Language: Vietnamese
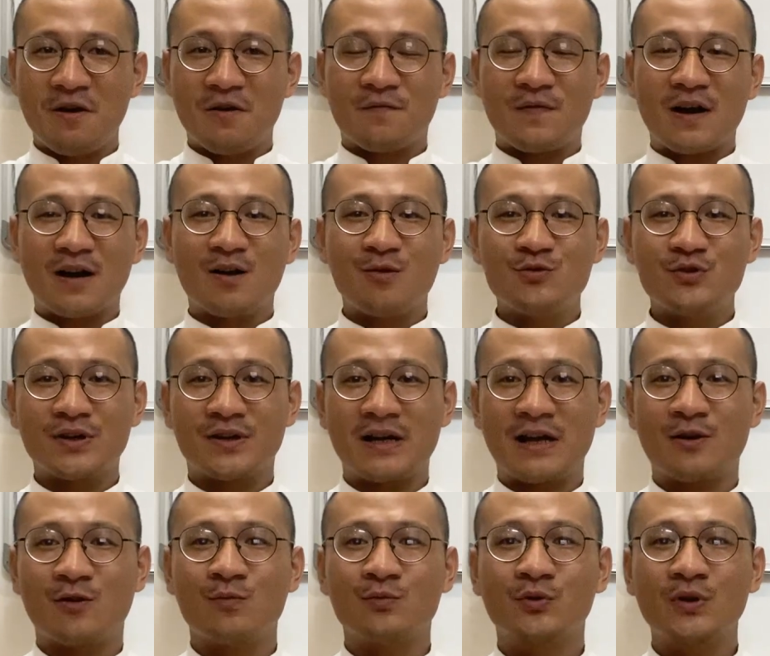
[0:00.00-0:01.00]
Và câu chuyện
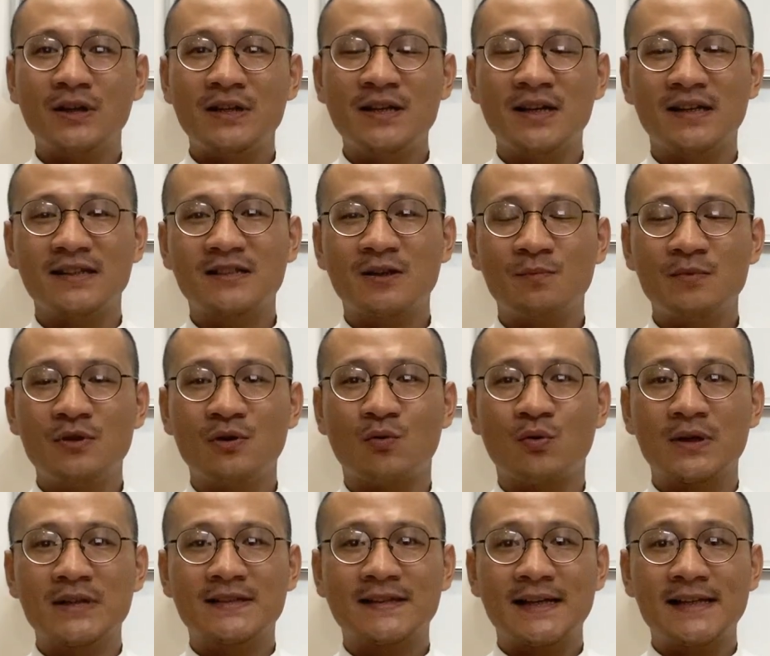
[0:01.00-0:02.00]
này cũng xuất hiện trong những
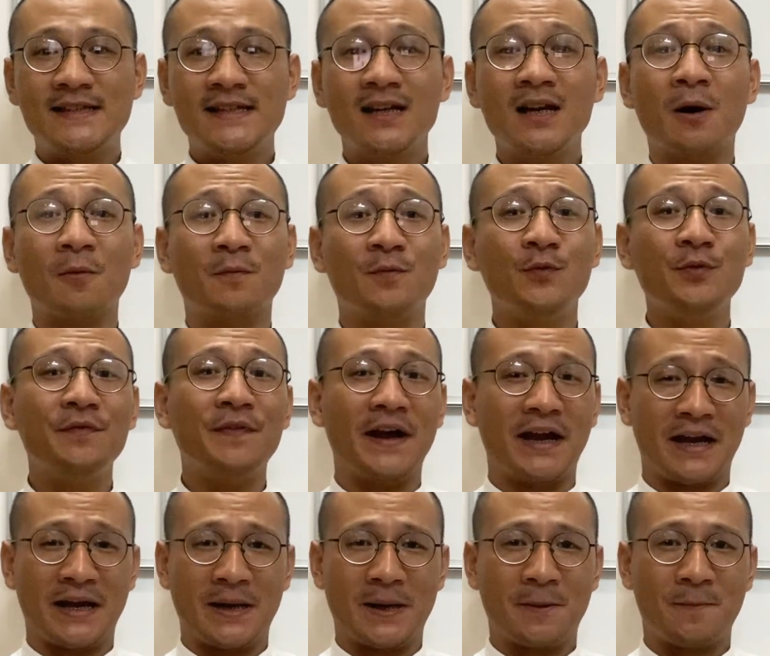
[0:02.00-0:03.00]
cuốn sách triết học vui
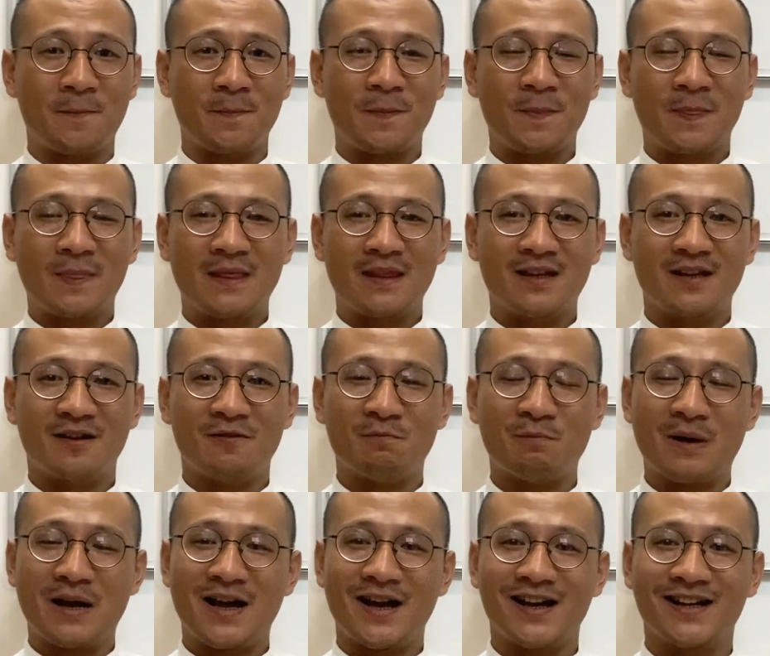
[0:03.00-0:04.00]
vẻ
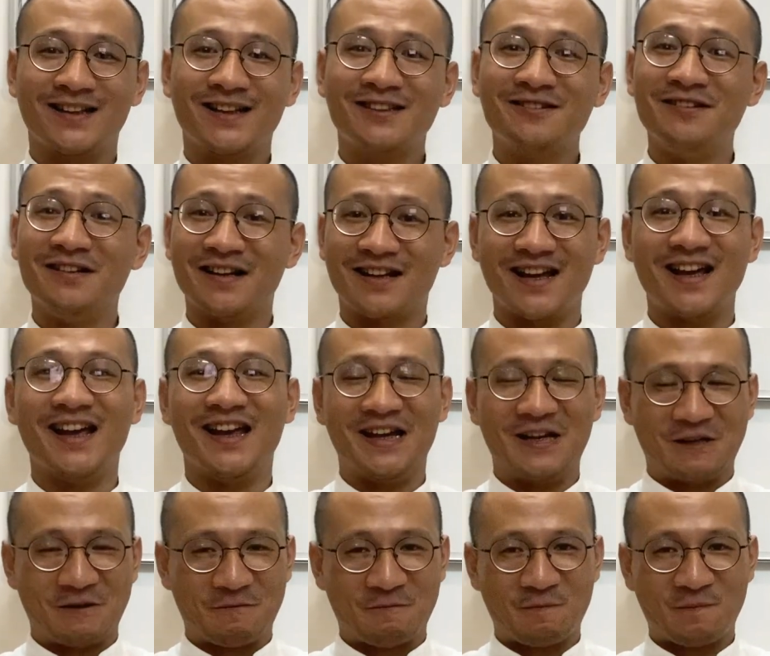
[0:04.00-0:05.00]
mà người ta thường kể.
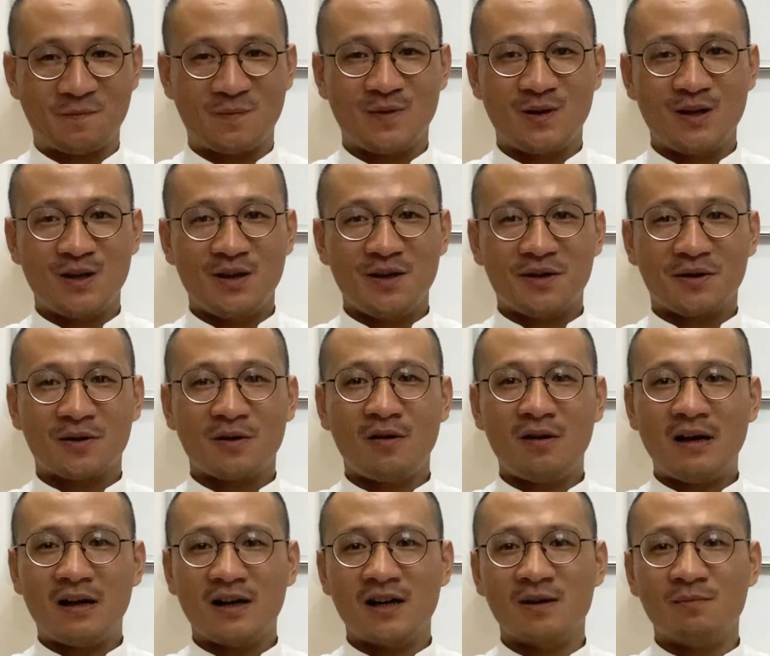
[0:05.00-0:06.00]
Đó
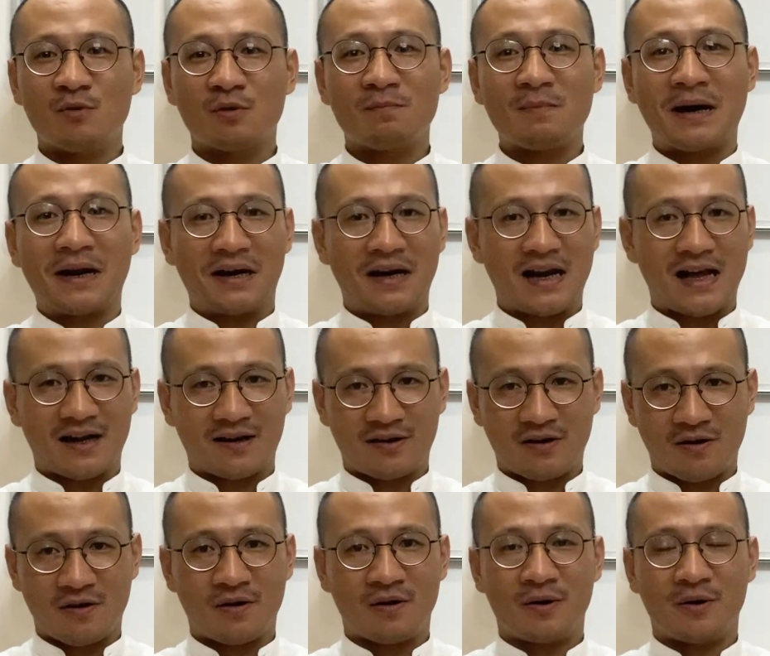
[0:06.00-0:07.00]
là ở một bản làng
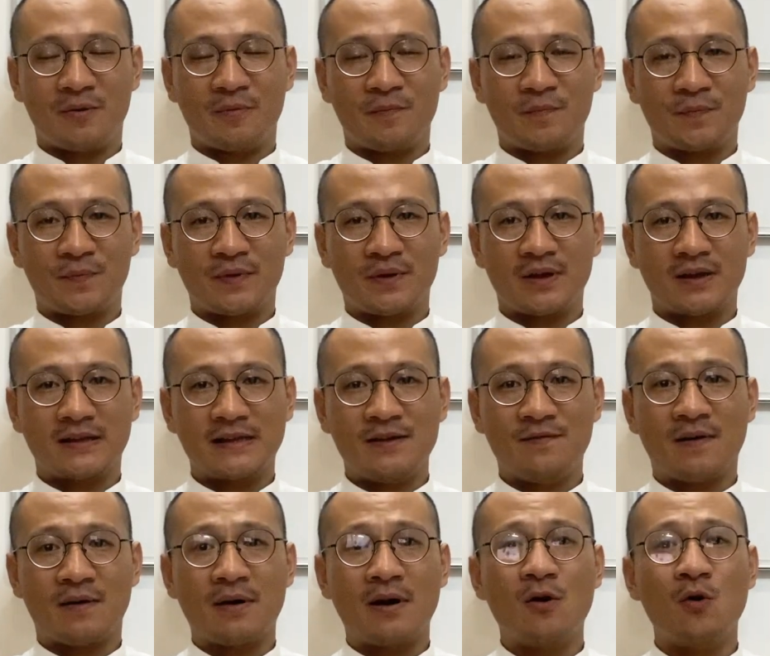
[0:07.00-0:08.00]
nọ thì
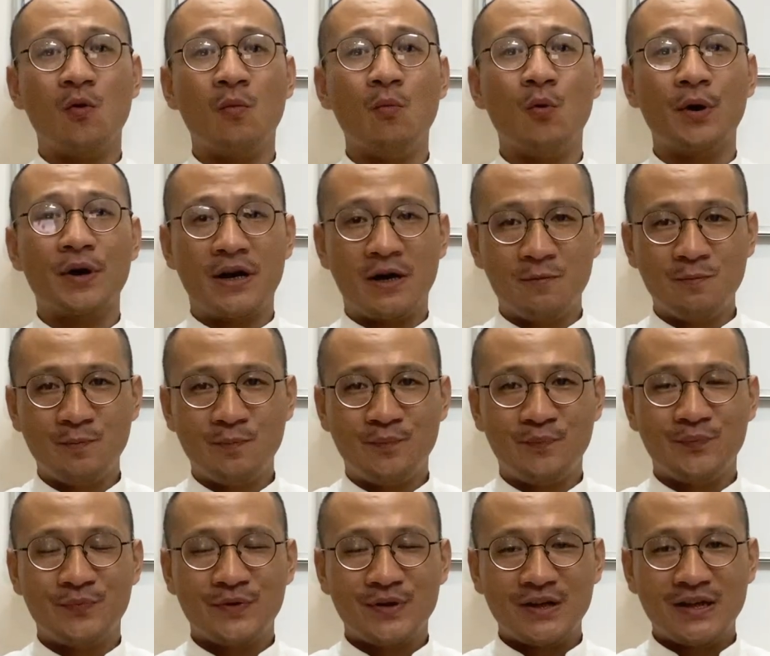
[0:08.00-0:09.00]
vào đầu mùa đông,
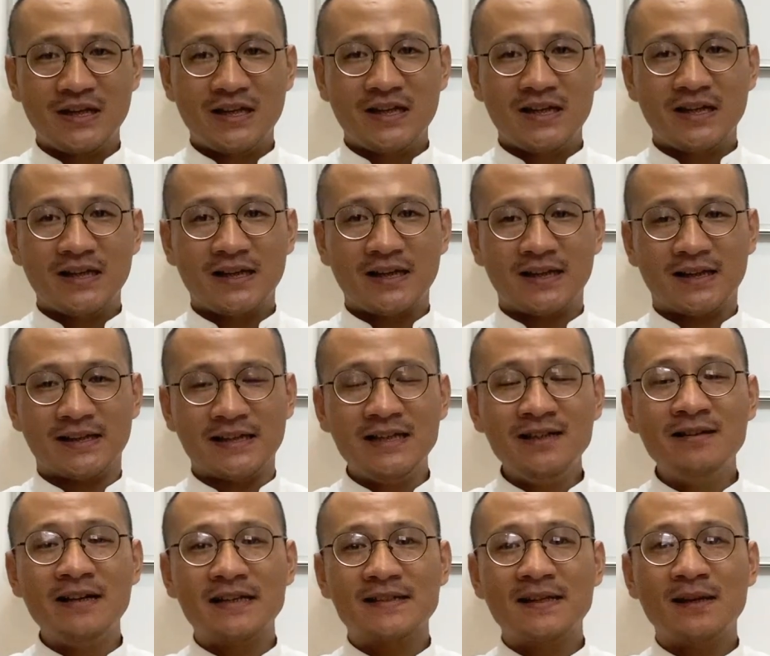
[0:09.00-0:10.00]

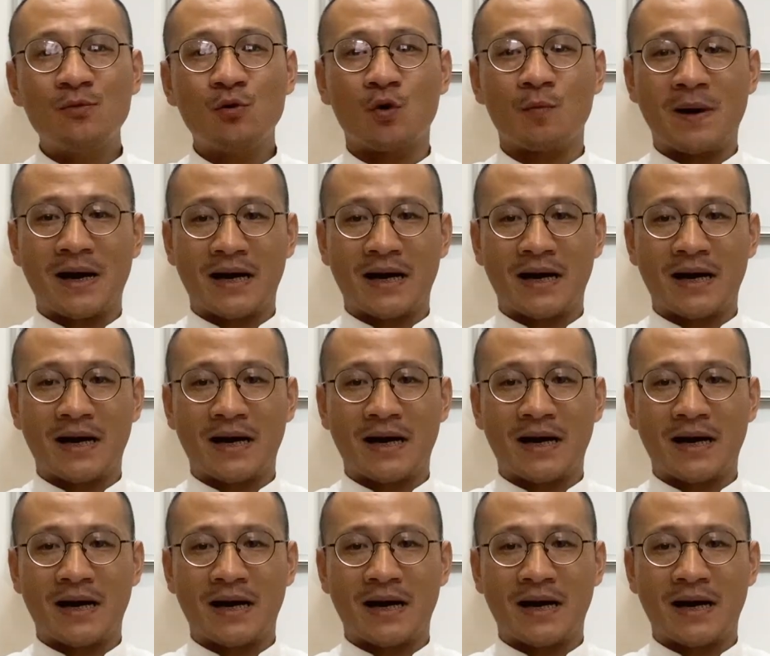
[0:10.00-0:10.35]
những người dân của